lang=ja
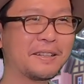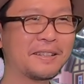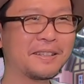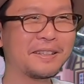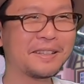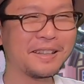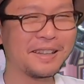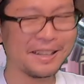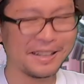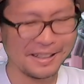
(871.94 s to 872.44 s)

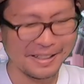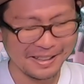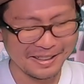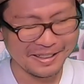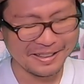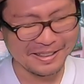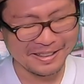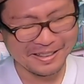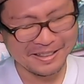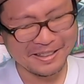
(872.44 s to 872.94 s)
いやい
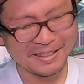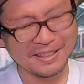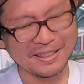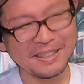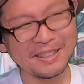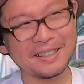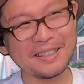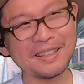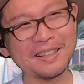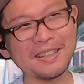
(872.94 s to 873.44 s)

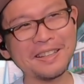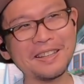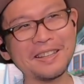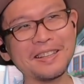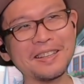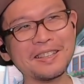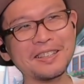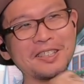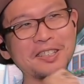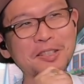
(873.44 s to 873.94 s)
や、
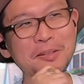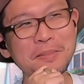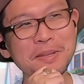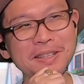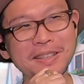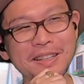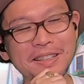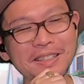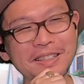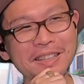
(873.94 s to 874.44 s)
君
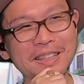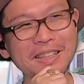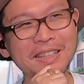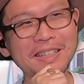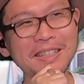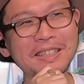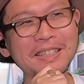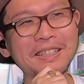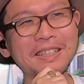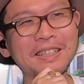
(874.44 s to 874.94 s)
戦
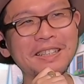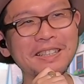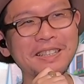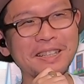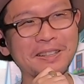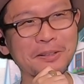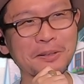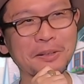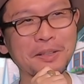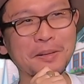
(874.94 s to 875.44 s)
えない
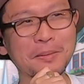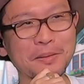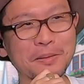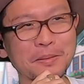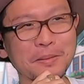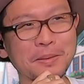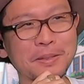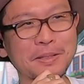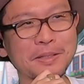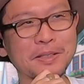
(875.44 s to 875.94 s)
だろ、多
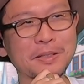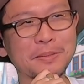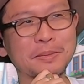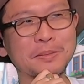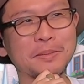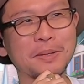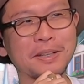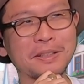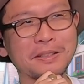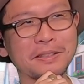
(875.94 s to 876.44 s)
分、
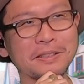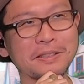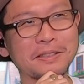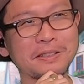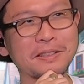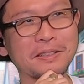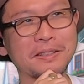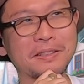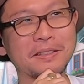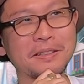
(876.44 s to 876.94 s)
ベルゼブブ相手じゃ。